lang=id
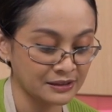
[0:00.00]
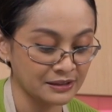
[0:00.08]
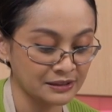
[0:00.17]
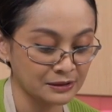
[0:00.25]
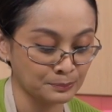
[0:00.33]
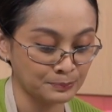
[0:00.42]
di
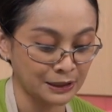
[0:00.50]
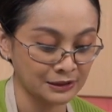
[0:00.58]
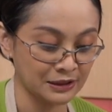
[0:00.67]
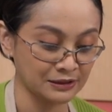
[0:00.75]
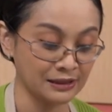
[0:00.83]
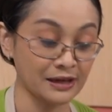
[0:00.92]
tempat
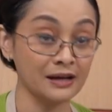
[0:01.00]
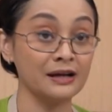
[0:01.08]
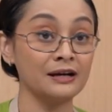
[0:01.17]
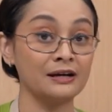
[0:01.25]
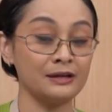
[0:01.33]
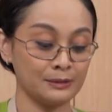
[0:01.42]
kita
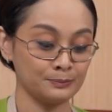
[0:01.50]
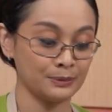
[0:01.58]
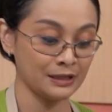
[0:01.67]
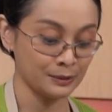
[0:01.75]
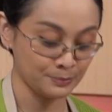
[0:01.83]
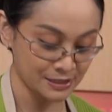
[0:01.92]

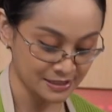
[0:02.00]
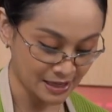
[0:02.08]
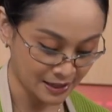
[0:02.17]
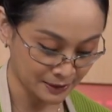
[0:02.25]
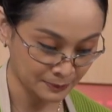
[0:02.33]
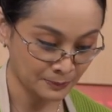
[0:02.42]
piring
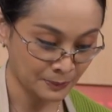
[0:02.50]
pisang